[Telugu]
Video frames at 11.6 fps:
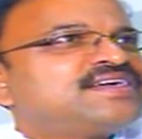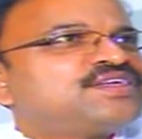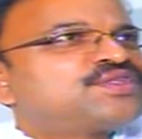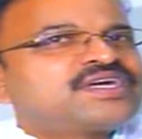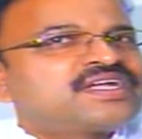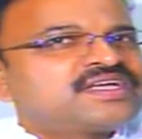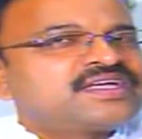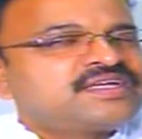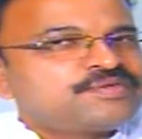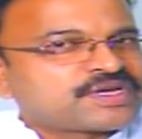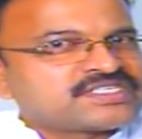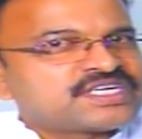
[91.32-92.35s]
ఎందుకంటే
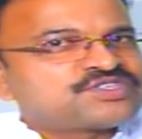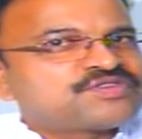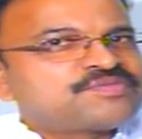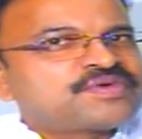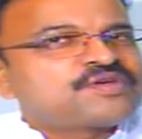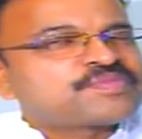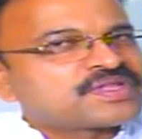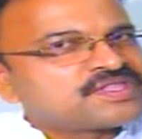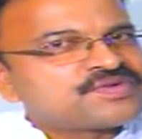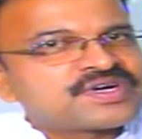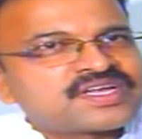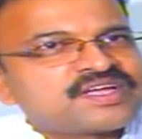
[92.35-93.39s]
ఈ ప్రజాస్వామ్యంలో
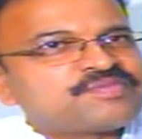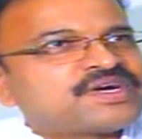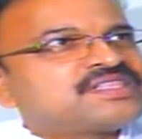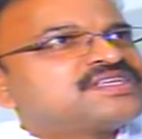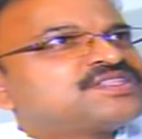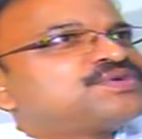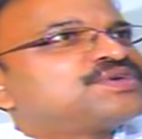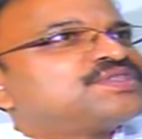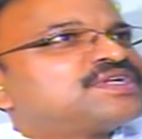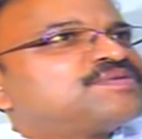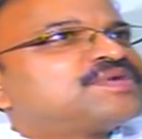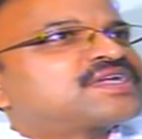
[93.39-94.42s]
ప్రతి ఒక్కరికి బాధ్యత
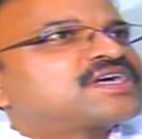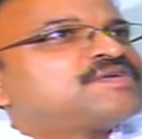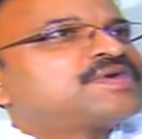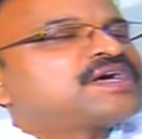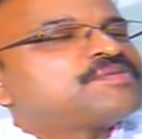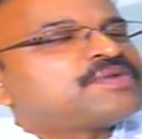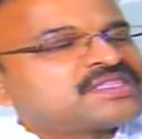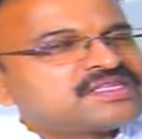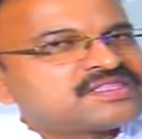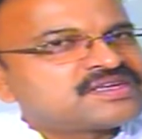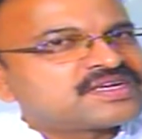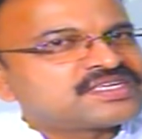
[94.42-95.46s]
ఉంటుందన్నమాట కాబట్టి ఆ
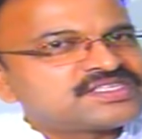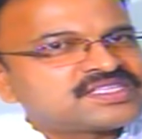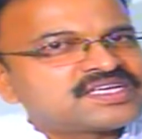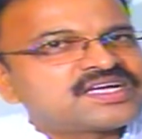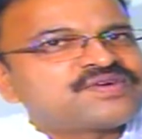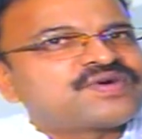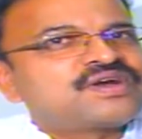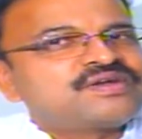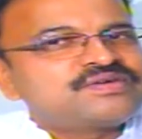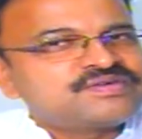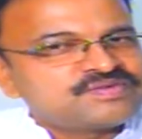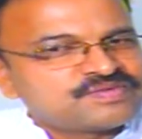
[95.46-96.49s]
బాధ్యతను ఖచ్చితంగా
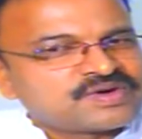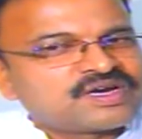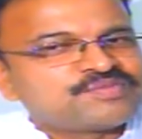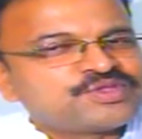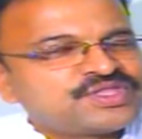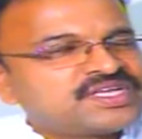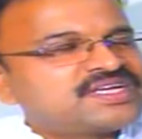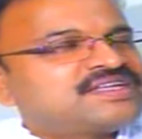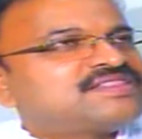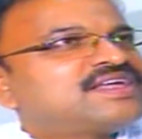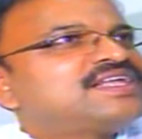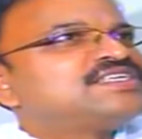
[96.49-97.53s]
వాళ్ళు వాళ్ళు ముందే
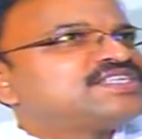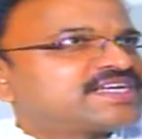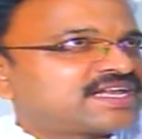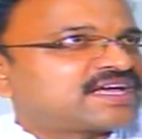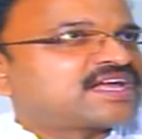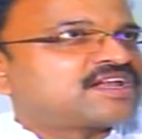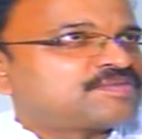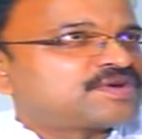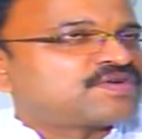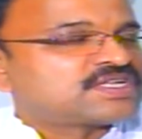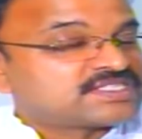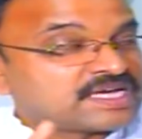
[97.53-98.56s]
తెలియజేయగలగాలన్నమాట
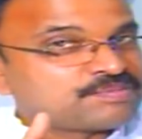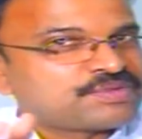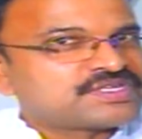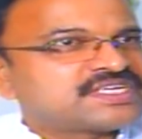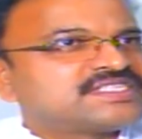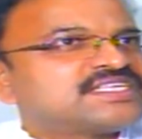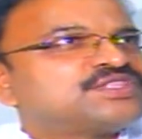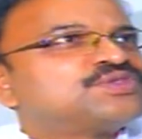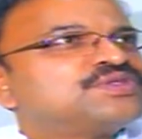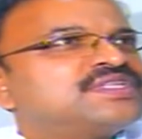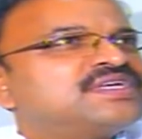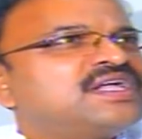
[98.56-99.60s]
వాళ్ళ శాంపుల్ సైజ్ ఎంత
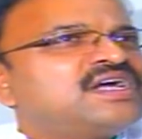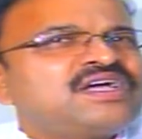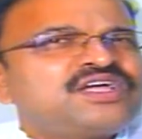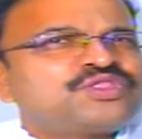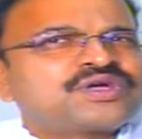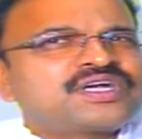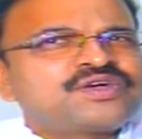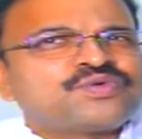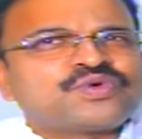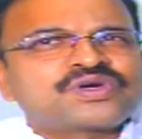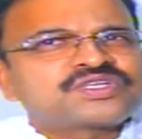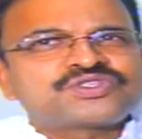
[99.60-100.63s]
ఉంది ఎందుకంటే
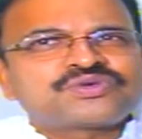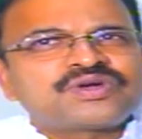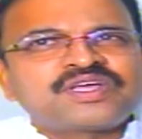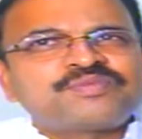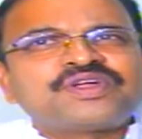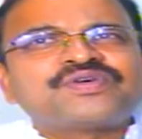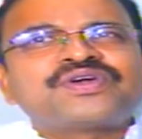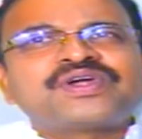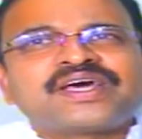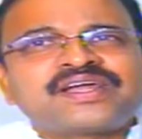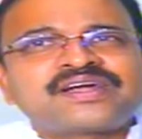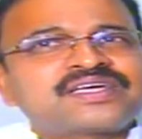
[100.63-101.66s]
ఓటర్స్ కూడా ఇప్పుడు ఎవరు
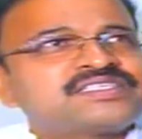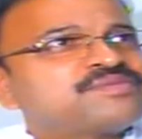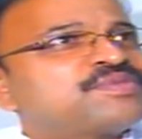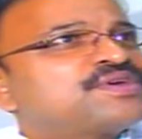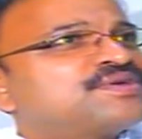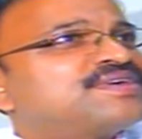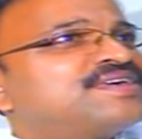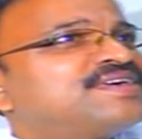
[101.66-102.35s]
డైరెక్ట్గా చెప్పరు